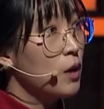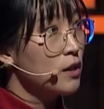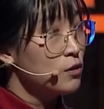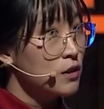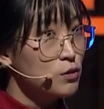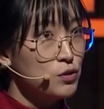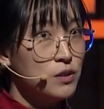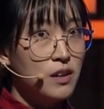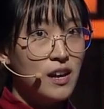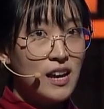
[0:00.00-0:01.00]
하더라도
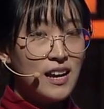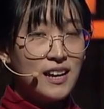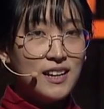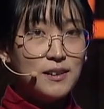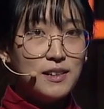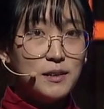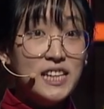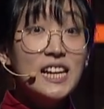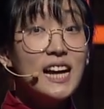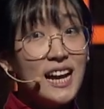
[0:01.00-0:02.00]

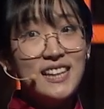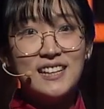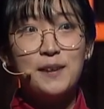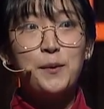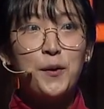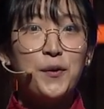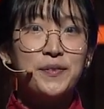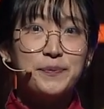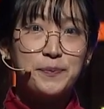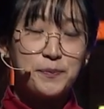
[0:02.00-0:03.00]

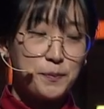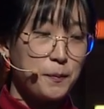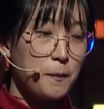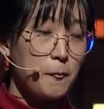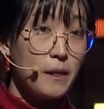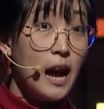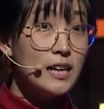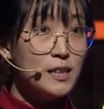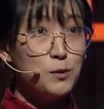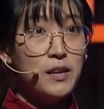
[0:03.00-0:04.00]
인간이라면
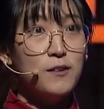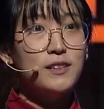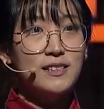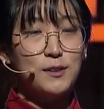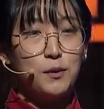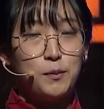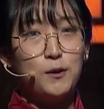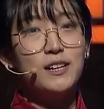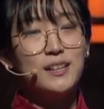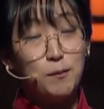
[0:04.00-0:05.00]
아기로 태어나서
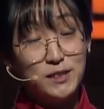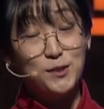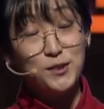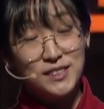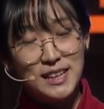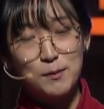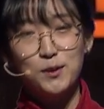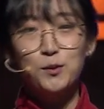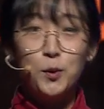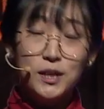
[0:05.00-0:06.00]
별일 없이
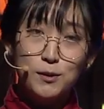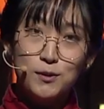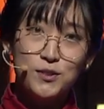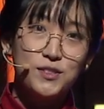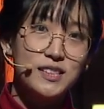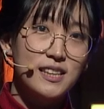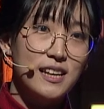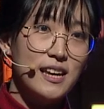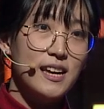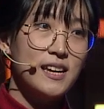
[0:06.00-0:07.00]
죽는다면 노인으로
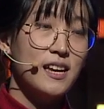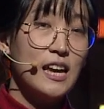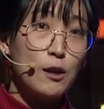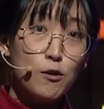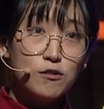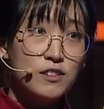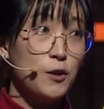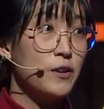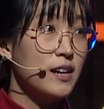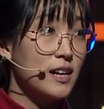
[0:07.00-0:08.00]
죽는데 결국은
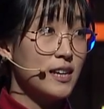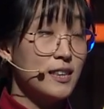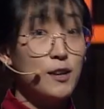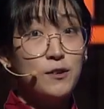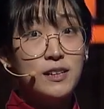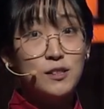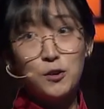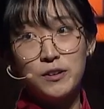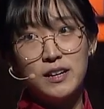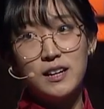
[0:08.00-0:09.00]
연약하게 태어나서
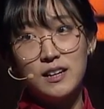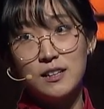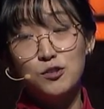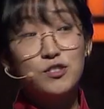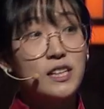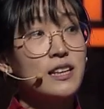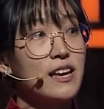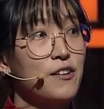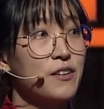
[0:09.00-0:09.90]
연약하게 죽잖아요.